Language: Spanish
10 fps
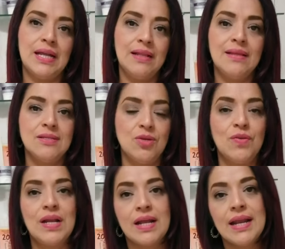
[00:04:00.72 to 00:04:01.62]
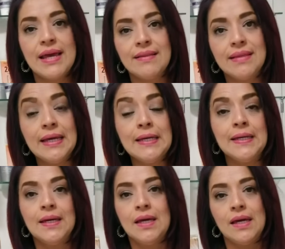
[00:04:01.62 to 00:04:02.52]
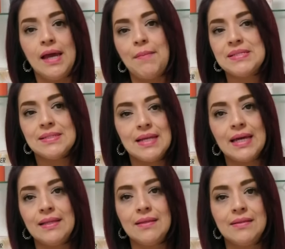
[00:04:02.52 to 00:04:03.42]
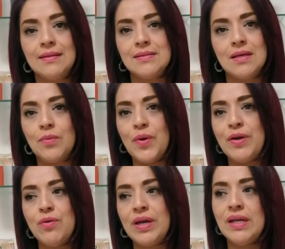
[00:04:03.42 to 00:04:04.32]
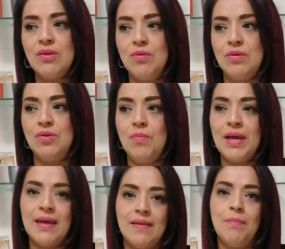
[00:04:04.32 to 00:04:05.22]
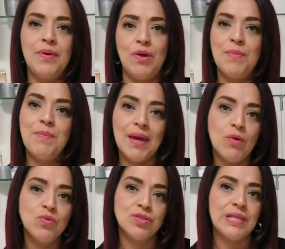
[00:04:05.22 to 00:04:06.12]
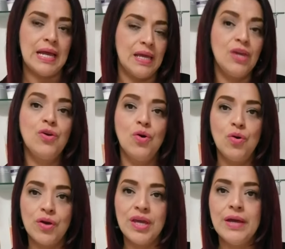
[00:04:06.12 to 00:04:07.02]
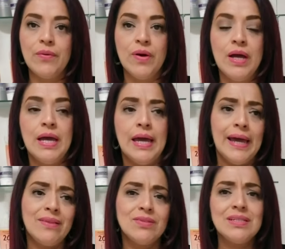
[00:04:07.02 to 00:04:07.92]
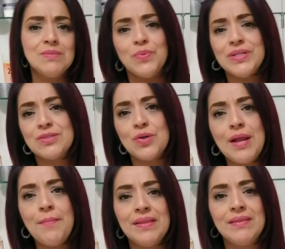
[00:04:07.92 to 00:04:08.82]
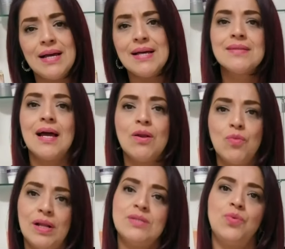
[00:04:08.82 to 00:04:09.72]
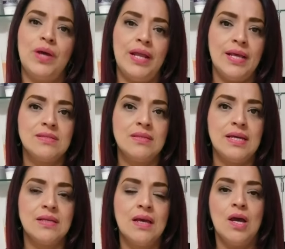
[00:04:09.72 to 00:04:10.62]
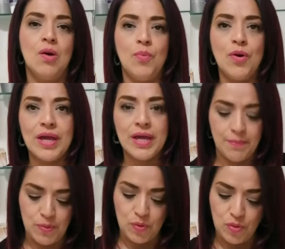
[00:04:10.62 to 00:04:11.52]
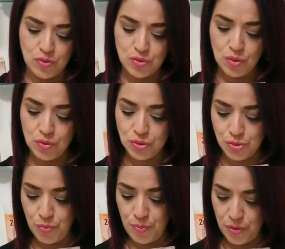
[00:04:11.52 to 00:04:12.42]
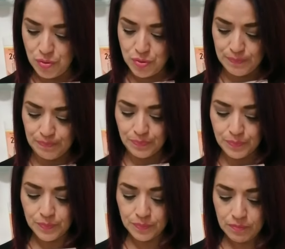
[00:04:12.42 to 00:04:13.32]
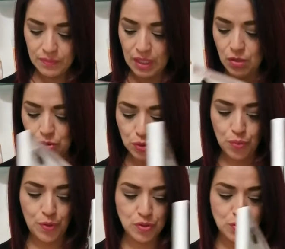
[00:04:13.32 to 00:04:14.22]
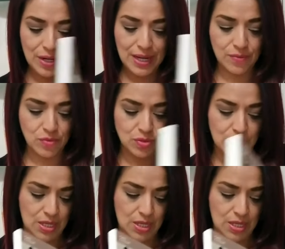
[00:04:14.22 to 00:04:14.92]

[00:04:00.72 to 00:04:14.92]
el deseo del cliente, eh, a veces la gente te dice, bueno, ok, no, no me queda, pero a mí me gusta y yo lo quiero. Entonces, pues solamente haz algunas sugerencias. Por ejemplo, los tonos rubios, los rubios dorados,